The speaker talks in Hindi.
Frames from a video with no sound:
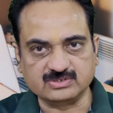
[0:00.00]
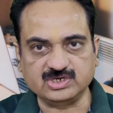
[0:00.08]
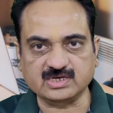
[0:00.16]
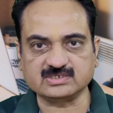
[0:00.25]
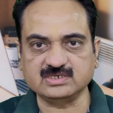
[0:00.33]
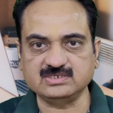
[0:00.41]

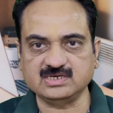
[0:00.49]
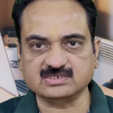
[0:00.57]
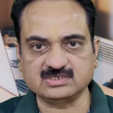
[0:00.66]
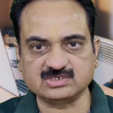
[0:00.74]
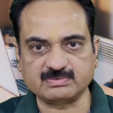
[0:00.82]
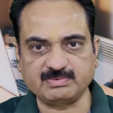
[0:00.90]
जैसे
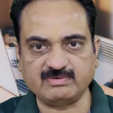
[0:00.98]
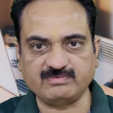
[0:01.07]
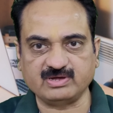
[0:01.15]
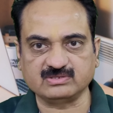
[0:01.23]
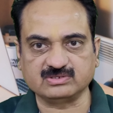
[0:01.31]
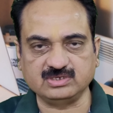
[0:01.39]
जैसे समय
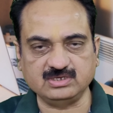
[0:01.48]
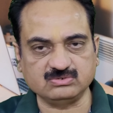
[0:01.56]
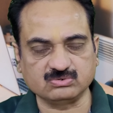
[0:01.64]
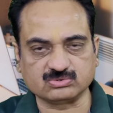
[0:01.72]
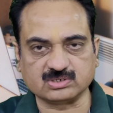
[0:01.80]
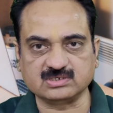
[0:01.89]
व्यतीत
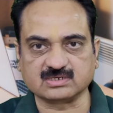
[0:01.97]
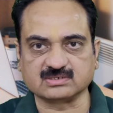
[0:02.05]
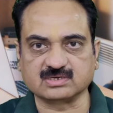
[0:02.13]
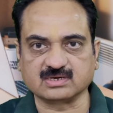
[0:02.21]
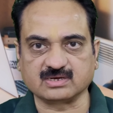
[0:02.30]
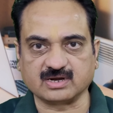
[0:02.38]
होता
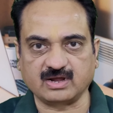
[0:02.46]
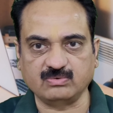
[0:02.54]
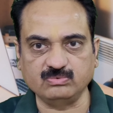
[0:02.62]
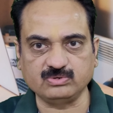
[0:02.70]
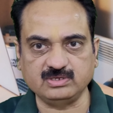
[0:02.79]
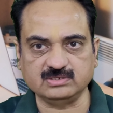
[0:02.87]
जाता है
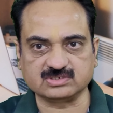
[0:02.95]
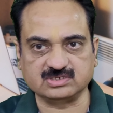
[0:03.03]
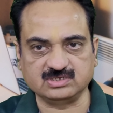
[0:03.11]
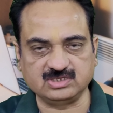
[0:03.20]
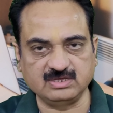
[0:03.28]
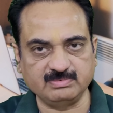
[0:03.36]
ग्रहों की
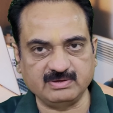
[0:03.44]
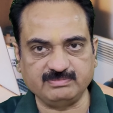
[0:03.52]
स्थिति में